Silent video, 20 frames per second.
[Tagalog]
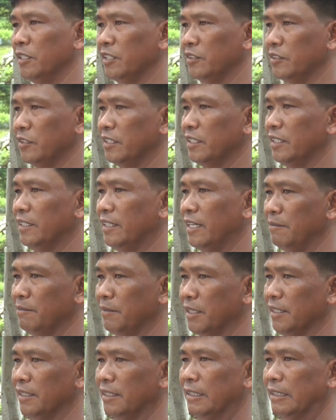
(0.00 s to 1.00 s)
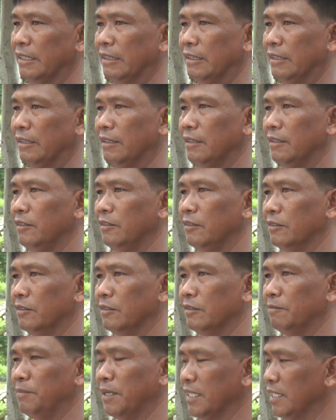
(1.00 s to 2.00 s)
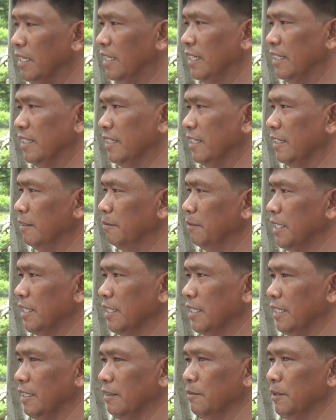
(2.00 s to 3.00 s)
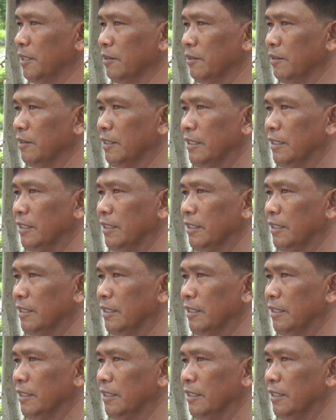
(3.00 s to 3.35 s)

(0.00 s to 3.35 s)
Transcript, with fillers: Monitor din namin yung paglalandi ng mga kalabaw.